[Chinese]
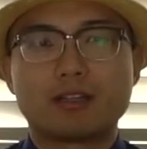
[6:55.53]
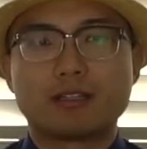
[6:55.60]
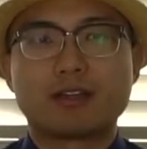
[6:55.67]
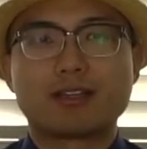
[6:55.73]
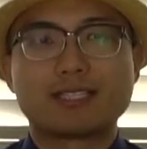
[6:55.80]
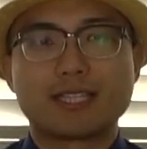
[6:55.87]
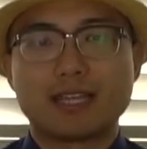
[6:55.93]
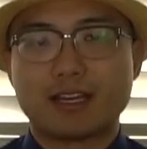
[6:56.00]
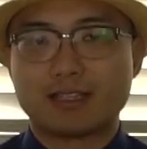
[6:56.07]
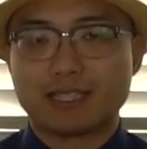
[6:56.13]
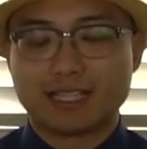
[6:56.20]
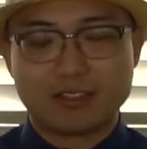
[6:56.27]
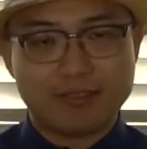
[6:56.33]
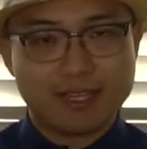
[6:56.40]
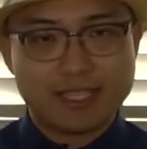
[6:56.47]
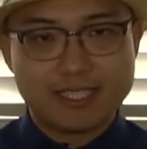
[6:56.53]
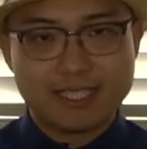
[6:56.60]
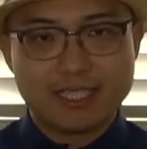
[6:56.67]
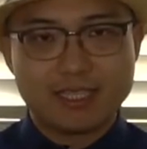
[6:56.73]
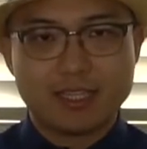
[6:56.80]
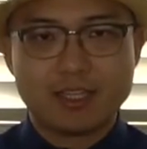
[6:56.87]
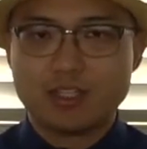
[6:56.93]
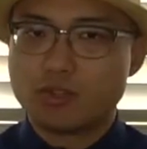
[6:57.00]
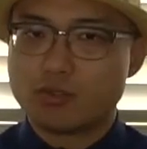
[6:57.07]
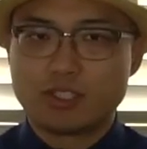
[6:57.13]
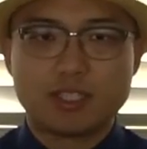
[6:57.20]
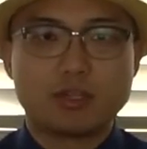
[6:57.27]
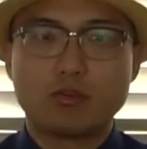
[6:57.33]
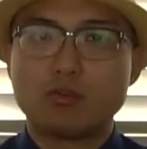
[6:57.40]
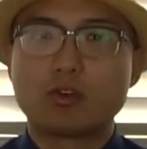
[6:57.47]
可能现在恒大的危机就
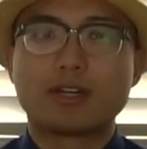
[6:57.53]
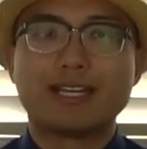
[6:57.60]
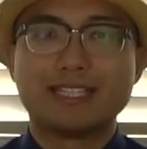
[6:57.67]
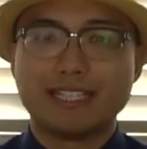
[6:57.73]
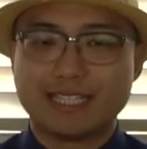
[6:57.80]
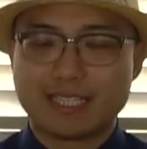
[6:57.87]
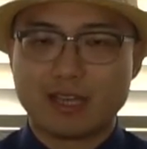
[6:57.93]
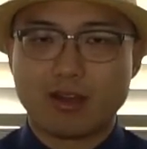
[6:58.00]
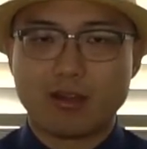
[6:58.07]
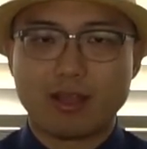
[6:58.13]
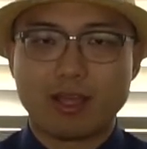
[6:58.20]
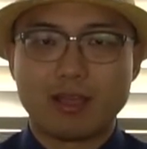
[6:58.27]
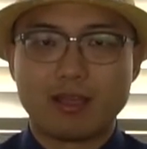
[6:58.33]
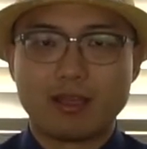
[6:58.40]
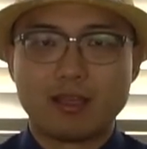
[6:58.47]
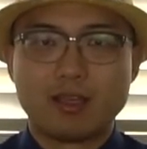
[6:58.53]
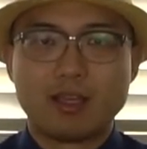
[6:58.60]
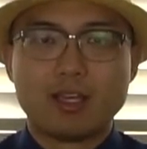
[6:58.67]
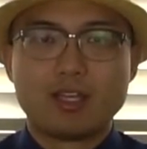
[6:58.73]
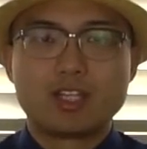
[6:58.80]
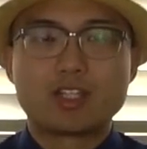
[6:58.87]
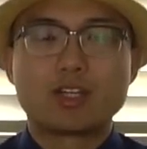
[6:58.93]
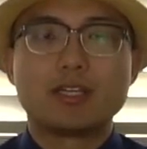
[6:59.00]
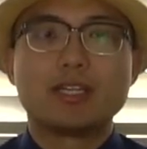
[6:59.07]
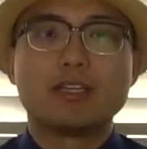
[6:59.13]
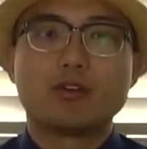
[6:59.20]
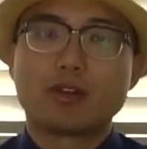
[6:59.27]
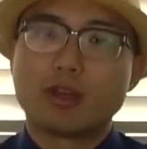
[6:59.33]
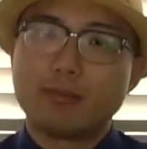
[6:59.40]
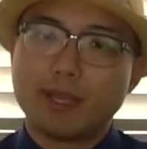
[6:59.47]
几乎可以抵消了。这里
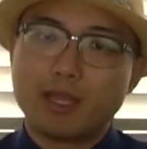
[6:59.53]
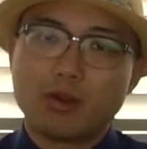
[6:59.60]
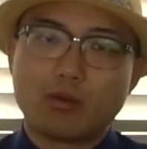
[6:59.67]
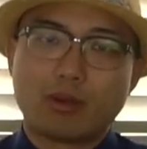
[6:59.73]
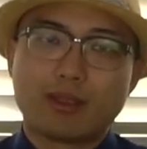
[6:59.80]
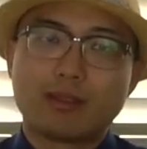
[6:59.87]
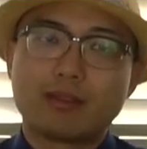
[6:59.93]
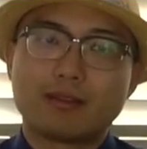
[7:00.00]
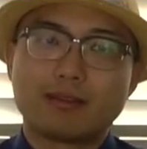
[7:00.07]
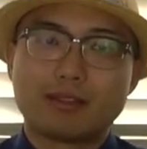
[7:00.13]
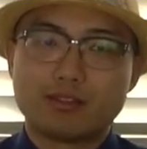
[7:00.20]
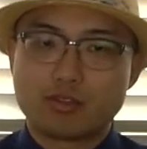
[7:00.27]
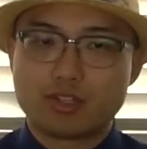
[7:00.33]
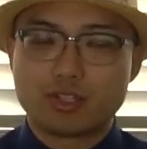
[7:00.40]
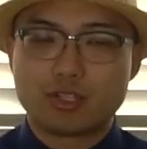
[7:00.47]
有一个悖论，那就